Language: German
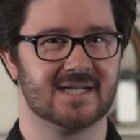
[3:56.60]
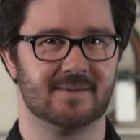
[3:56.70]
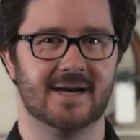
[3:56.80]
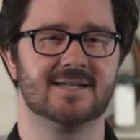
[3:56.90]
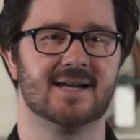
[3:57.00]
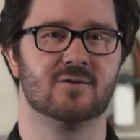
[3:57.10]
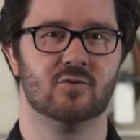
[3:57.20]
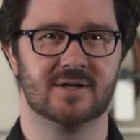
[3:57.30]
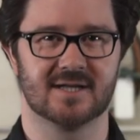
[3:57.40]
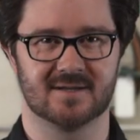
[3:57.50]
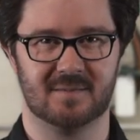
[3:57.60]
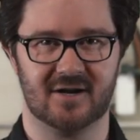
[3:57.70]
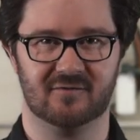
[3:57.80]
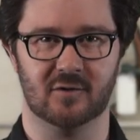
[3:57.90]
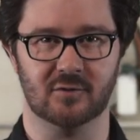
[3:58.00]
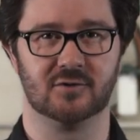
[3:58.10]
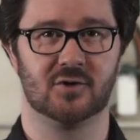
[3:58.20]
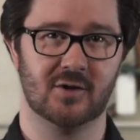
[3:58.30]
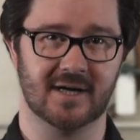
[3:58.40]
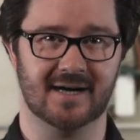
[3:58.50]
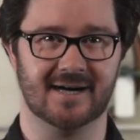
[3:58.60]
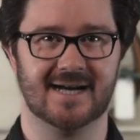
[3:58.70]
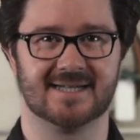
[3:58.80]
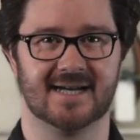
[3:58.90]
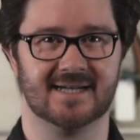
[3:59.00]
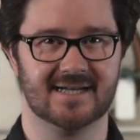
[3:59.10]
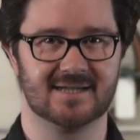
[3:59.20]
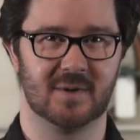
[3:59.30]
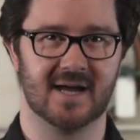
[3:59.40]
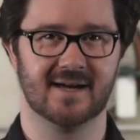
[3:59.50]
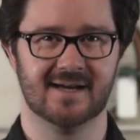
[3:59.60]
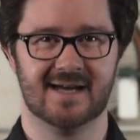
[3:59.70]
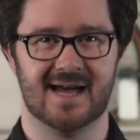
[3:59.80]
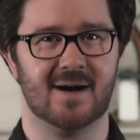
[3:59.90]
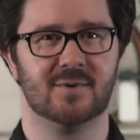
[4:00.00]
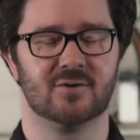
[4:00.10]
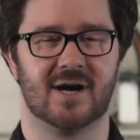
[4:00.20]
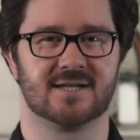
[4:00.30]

Zwar ist ein gutes Smartphone teurer als ein Display, aber du